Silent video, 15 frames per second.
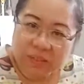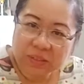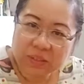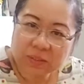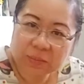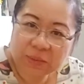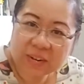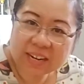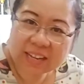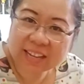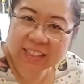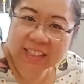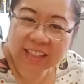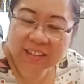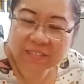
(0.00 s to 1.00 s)
Good morning
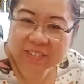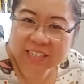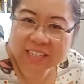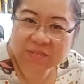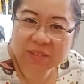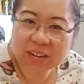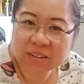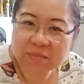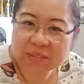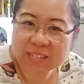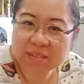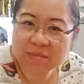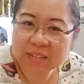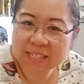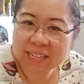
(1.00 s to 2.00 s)
It Lovers, kembali
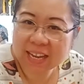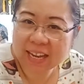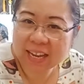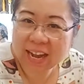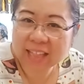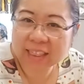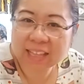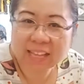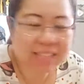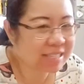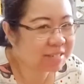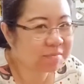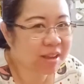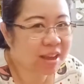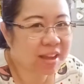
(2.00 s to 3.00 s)
bersama saya Ernatan.
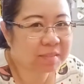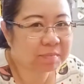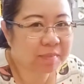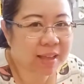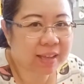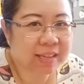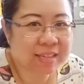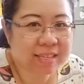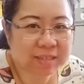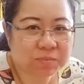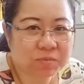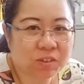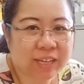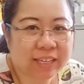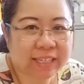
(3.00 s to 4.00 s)
Semangat pagi
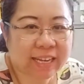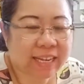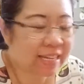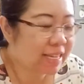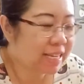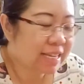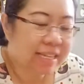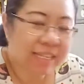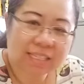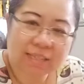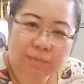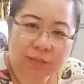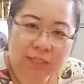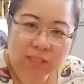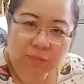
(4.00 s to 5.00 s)
semuanya.
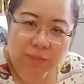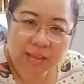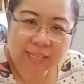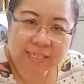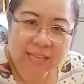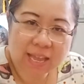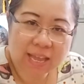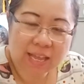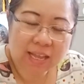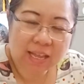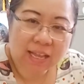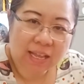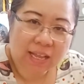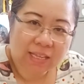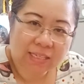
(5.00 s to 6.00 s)
Seperti biasa,
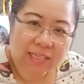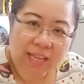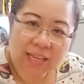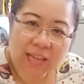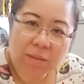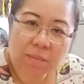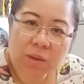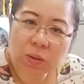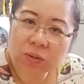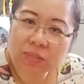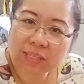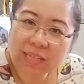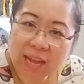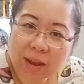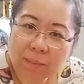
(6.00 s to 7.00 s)
saya mau
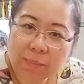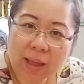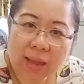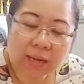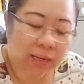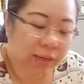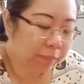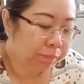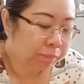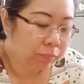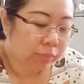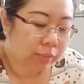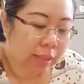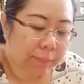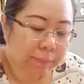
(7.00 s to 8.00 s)
sarapan.
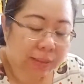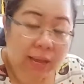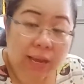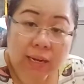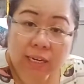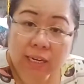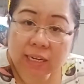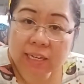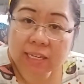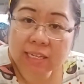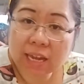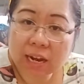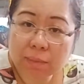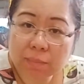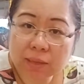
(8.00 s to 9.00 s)
Tapi hari ini
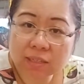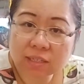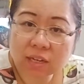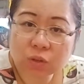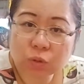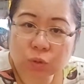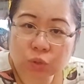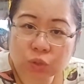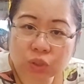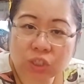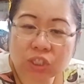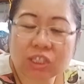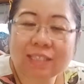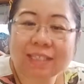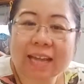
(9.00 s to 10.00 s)
sarapan saya
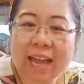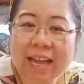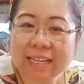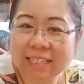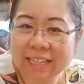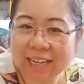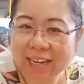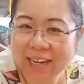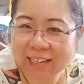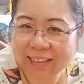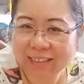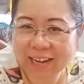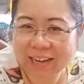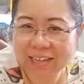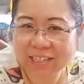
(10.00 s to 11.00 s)
khusus
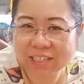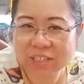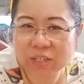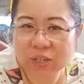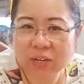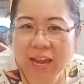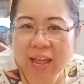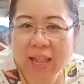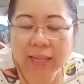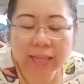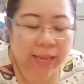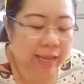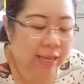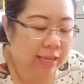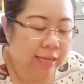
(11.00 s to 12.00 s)
jajanan tradisional
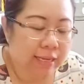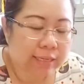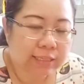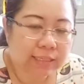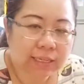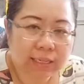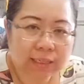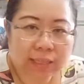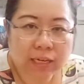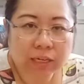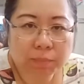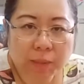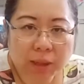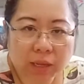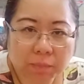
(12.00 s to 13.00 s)
ya. Jadi
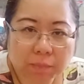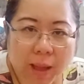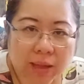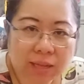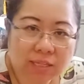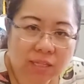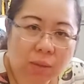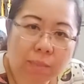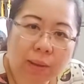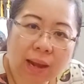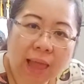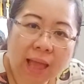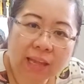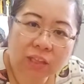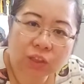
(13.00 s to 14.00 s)
tadi pagi-pagi saya
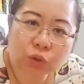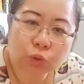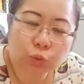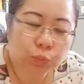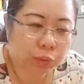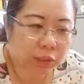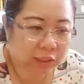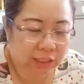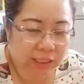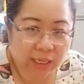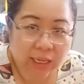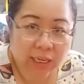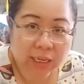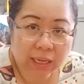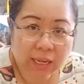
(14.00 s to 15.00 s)
belain tuh
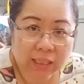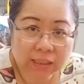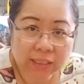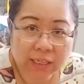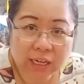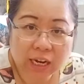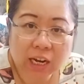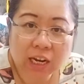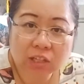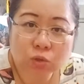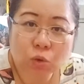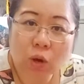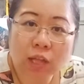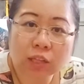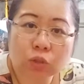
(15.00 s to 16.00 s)
pergi nganterin anak
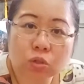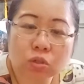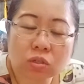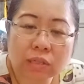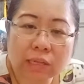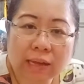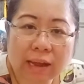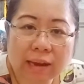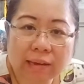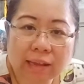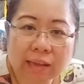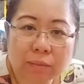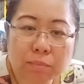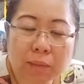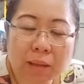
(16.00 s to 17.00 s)
sekolah terus
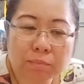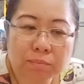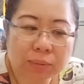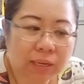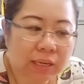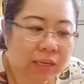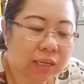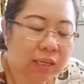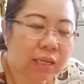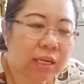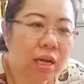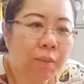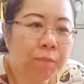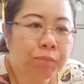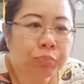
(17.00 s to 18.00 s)
sekalian mampir
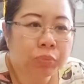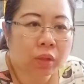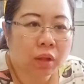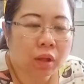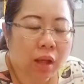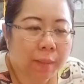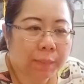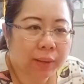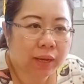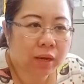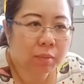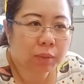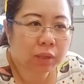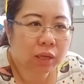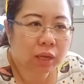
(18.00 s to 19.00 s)
ke apa ya
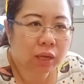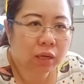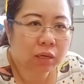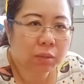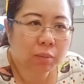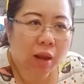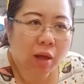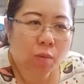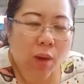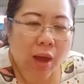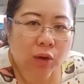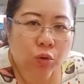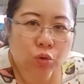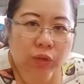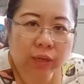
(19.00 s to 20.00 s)
namanya ya, dibilang
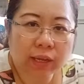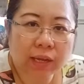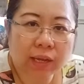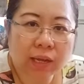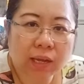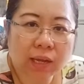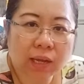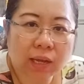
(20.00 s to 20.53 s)
warung ya